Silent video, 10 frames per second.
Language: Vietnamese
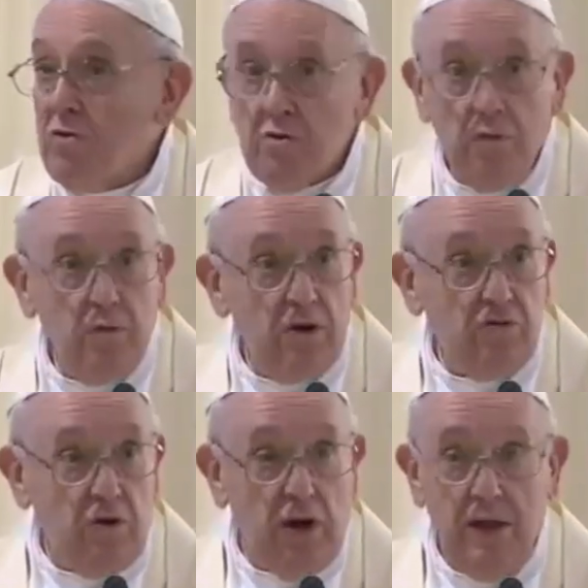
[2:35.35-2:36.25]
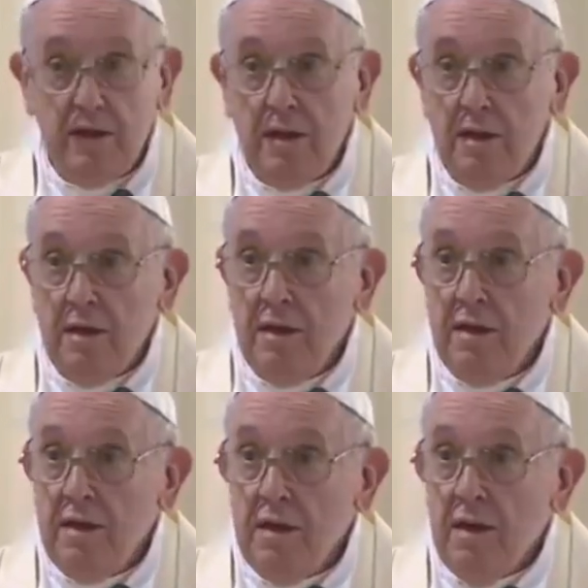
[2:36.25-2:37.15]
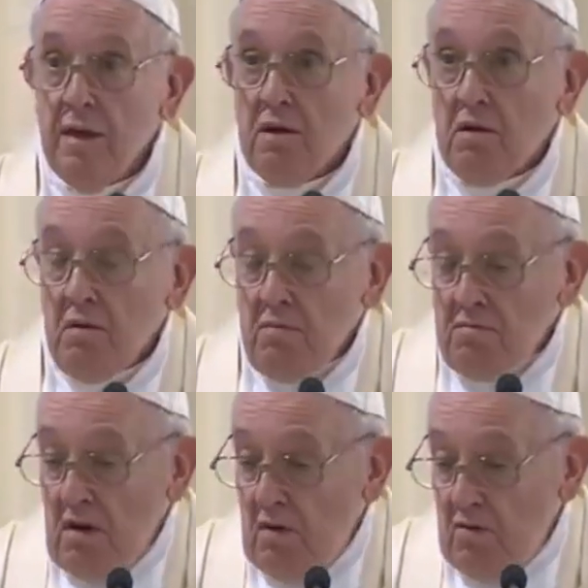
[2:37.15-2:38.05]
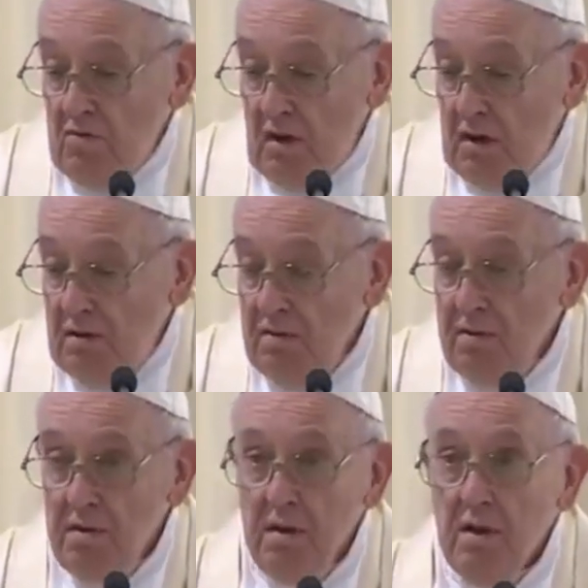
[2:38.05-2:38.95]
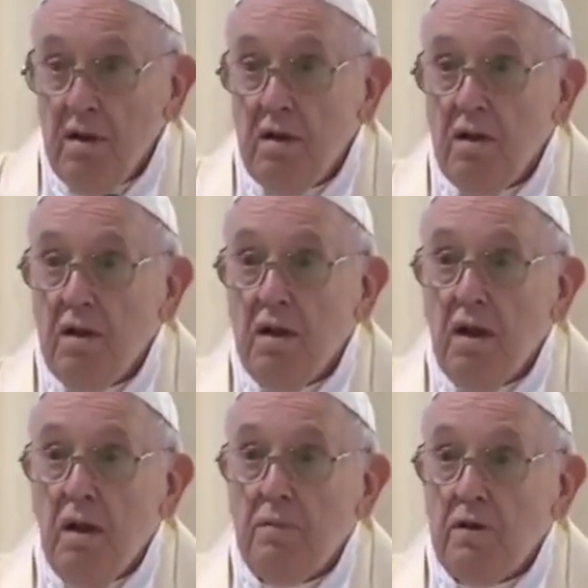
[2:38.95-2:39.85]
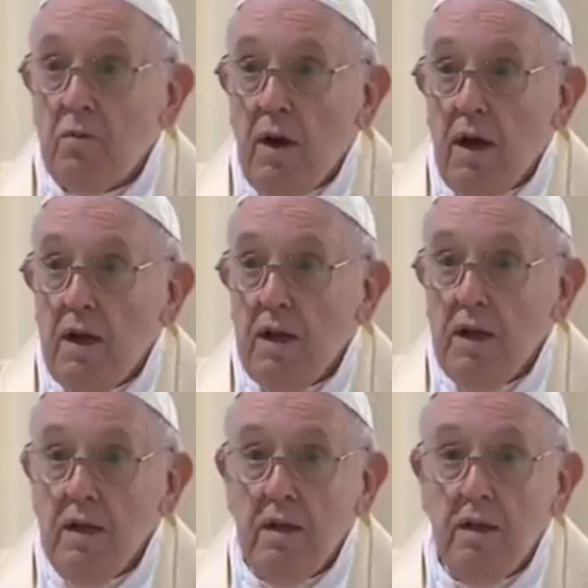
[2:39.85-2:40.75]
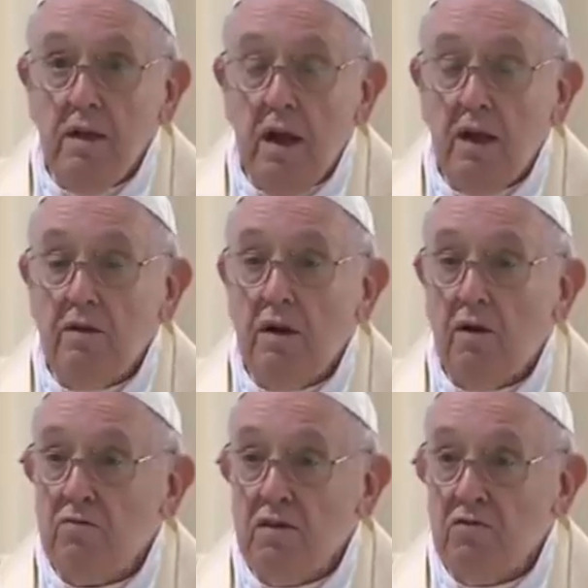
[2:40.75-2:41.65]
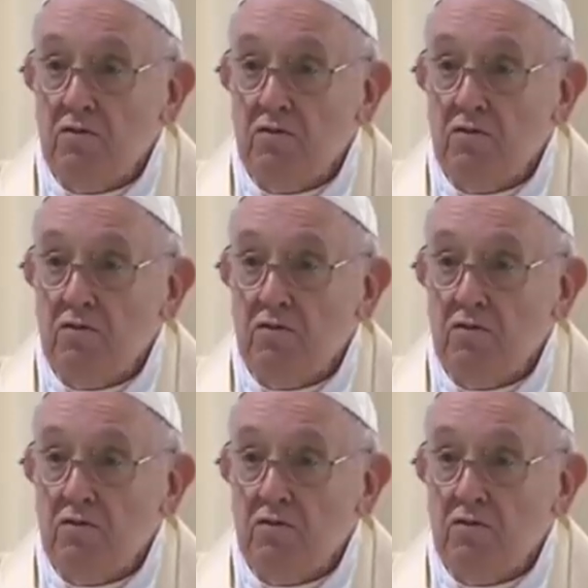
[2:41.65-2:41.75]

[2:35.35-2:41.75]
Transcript: Hơn nữa, điều đó làm chúng ta đau đớn. Điều quan trọng là chính chúng ta phải đặt tên cho tội lỗi của mình.